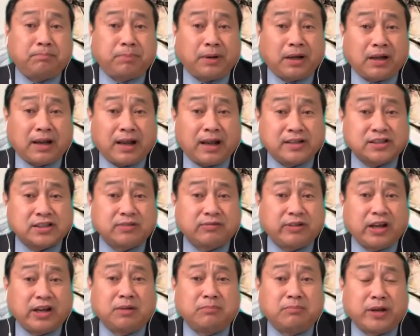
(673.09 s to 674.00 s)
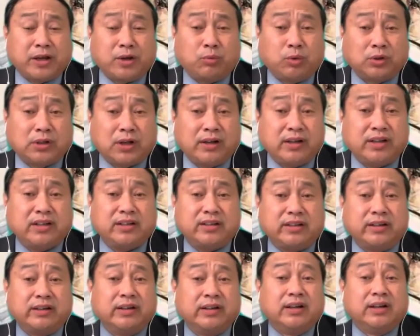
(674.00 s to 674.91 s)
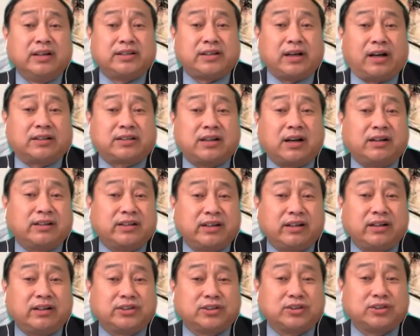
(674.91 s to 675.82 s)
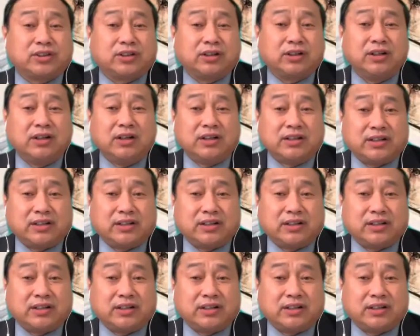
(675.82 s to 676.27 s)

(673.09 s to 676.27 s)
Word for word: 本来是为了美国的利益，想向一个就是。